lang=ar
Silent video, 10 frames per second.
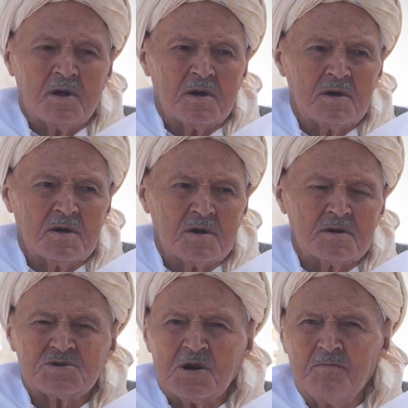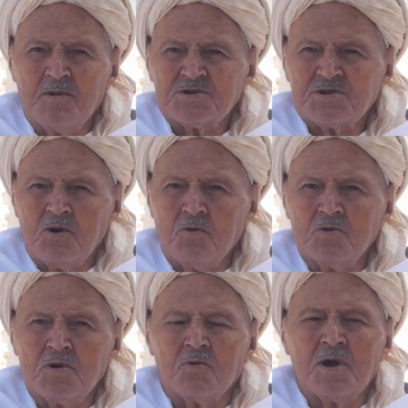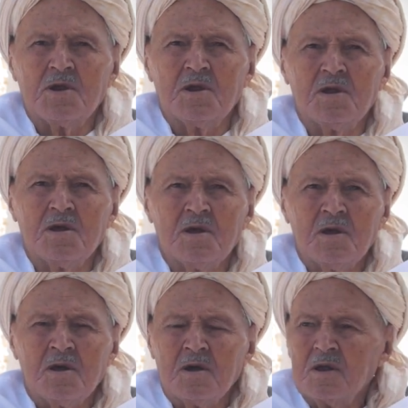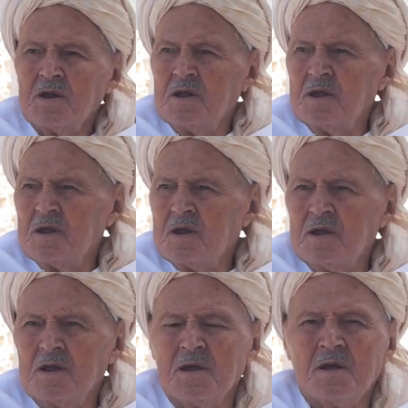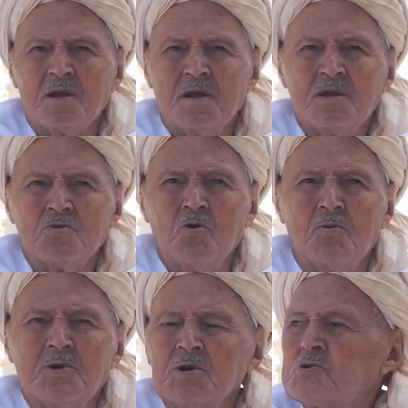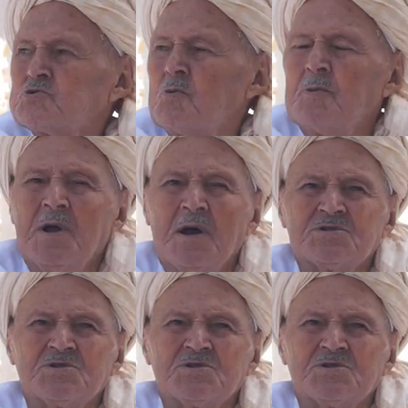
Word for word: آه سرا ما سرا وكان اللي اللي اللي اللي يدوهم يقيسوهم انا عند